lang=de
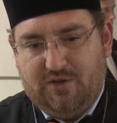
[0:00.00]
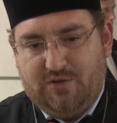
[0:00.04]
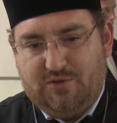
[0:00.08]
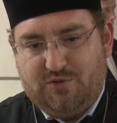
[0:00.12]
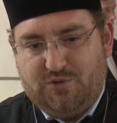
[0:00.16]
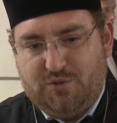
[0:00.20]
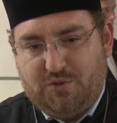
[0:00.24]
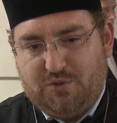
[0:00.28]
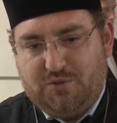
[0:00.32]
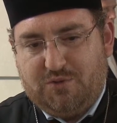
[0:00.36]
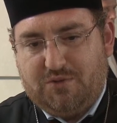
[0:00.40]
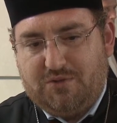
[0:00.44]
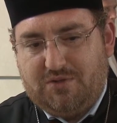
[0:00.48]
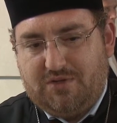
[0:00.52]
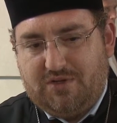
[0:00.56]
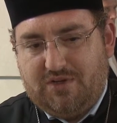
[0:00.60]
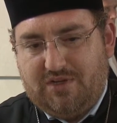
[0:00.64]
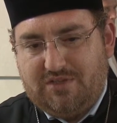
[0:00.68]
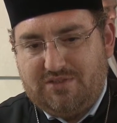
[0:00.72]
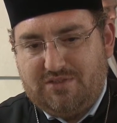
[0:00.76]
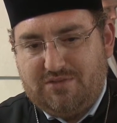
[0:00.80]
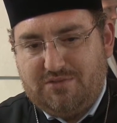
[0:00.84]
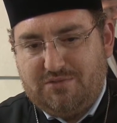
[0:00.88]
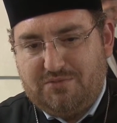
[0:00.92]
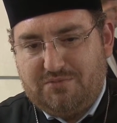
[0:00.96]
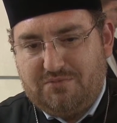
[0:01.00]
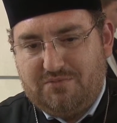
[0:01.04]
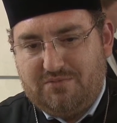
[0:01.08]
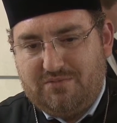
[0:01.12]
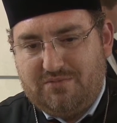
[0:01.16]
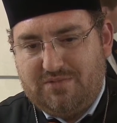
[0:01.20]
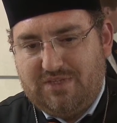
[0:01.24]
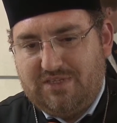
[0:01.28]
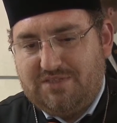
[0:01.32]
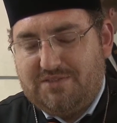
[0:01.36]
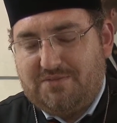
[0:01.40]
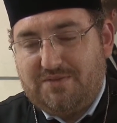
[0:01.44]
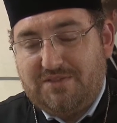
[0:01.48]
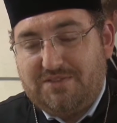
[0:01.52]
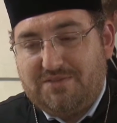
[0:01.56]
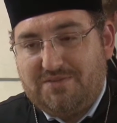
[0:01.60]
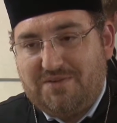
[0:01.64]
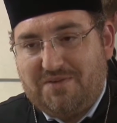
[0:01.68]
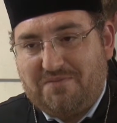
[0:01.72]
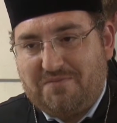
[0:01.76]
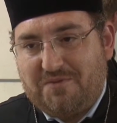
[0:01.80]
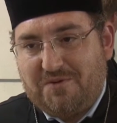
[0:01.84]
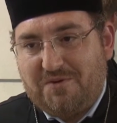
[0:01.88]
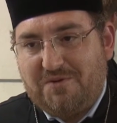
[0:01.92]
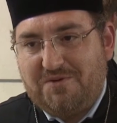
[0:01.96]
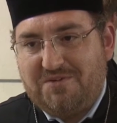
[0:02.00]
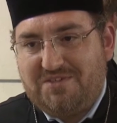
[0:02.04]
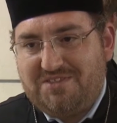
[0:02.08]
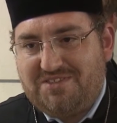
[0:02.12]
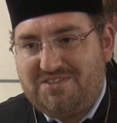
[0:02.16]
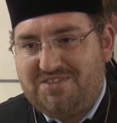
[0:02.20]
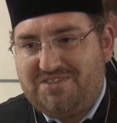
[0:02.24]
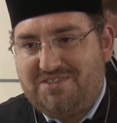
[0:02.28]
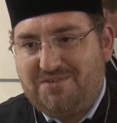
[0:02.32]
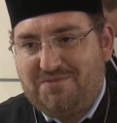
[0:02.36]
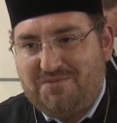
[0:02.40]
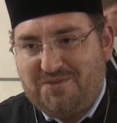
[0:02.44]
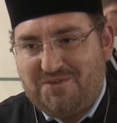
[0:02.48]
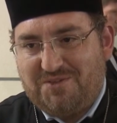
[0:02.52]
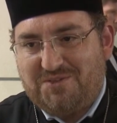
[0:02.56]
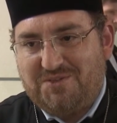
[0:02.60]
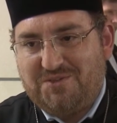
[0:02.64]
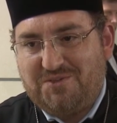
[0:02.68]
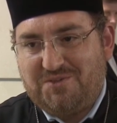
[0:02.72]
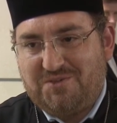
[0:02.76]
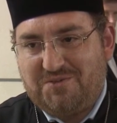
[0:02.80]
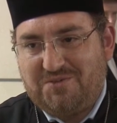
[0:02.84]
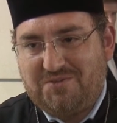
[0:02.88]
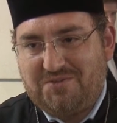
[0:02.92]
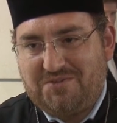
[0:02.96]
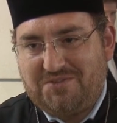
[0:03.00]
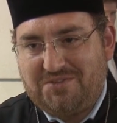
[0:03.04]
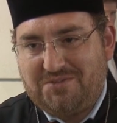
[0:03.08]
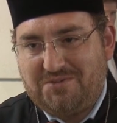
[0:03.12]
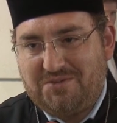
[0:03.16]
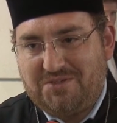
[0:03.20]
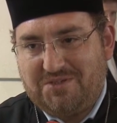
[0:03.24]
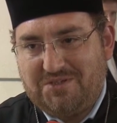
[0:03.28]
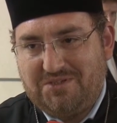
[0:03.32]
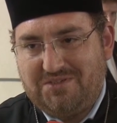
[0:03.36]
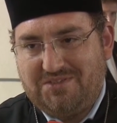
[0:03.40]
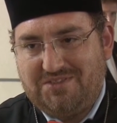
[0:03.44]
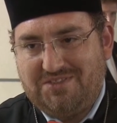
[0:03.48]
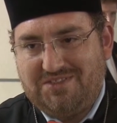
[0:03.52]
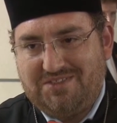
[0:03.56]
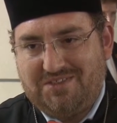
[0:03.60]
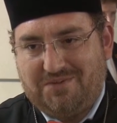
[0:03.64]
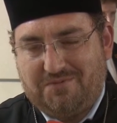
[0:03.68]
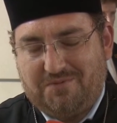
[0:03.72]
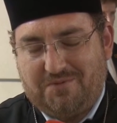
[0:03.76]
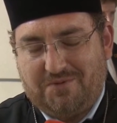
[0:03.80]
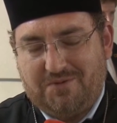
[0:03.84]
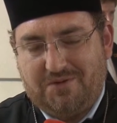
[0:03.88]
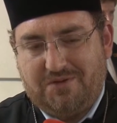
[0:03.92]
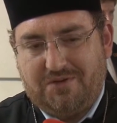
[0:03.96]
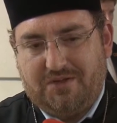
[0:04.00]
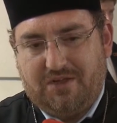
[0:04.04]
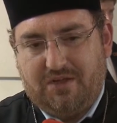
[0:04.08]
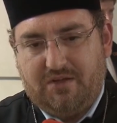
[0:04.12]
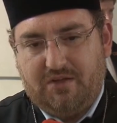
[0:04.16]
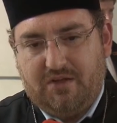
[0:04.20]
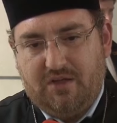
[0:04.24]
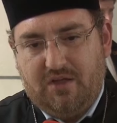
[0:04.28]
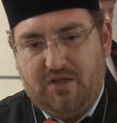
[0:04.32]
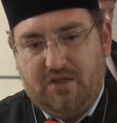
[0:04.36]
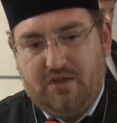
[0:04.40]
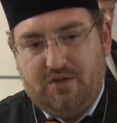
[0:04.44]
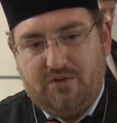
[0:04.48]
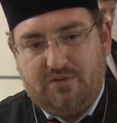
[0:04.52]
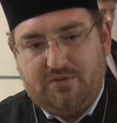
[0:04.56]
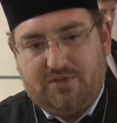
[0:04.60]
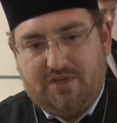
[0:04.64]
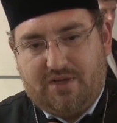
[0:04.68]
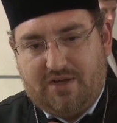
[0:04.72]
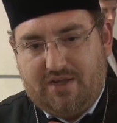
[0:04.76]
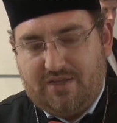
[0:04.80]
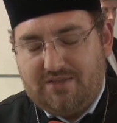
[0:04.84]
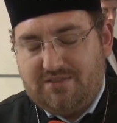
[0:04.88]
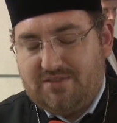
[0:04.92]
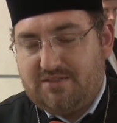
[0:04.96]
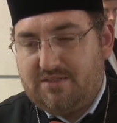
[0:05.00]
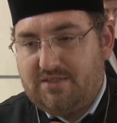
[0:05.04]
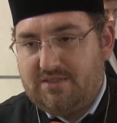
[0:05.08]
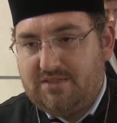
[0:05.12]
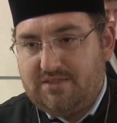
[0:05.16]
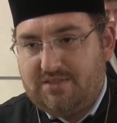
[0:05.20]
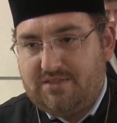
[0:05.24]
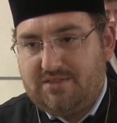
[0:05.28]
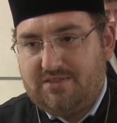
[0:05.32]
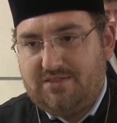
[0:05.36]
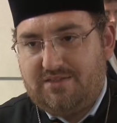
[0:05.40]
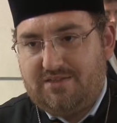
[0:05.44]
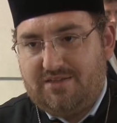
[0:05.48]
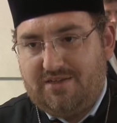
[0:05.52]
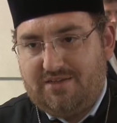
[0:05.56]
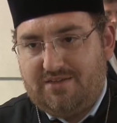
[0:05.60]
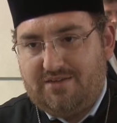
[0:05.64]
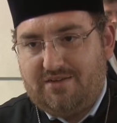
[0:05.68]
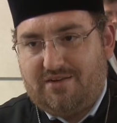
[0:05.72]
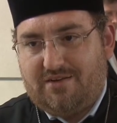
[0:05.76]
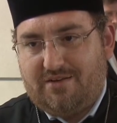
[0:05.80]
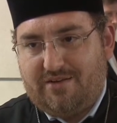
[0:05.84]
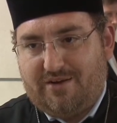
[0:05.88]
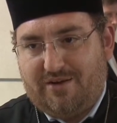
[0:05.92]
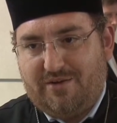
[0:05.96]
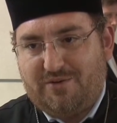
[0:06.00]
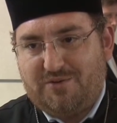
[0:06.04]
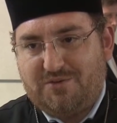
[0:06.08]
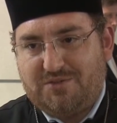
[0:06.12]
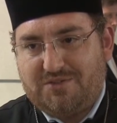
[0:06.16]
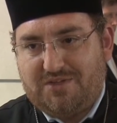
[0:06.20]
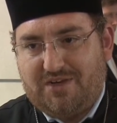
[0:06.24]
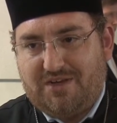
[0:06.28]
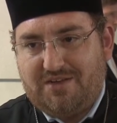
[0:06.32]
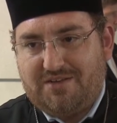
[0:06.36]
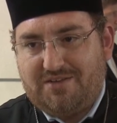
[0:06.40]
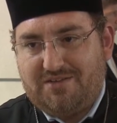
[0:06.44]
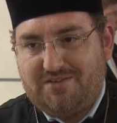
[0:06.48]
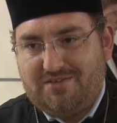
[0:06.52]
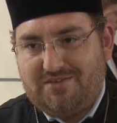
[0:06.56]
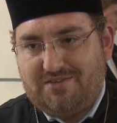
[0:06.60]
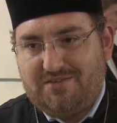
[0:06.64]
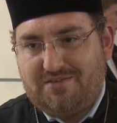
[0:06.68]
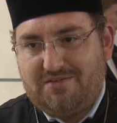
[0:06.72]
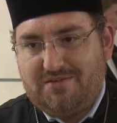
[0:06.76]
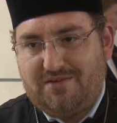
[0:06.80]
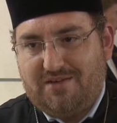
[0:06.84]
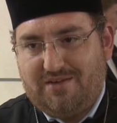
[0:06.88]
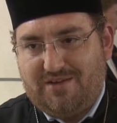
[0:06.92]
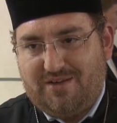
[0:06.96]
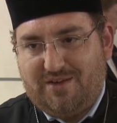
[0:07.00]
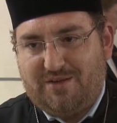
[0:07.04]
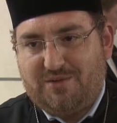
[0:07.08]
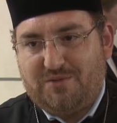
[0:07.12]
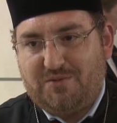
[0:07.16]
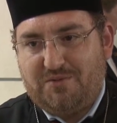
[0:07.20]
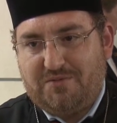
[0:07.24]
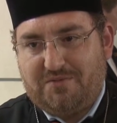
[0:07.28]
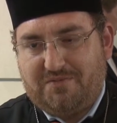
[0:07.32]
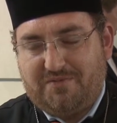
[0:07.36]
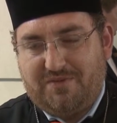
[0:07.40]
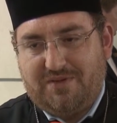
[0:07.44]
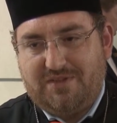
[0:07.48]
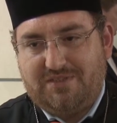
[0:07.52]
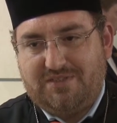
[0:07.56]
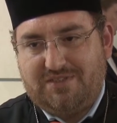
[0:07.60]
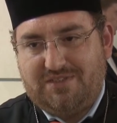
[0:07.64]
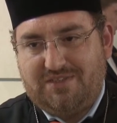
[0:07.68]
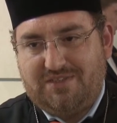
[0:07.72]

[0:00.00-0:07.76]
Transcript: doch, also das, was wir wollen, ist die Versöhnung zwischen dieser Völker. Der hat das in einer herausragenden Art und Weise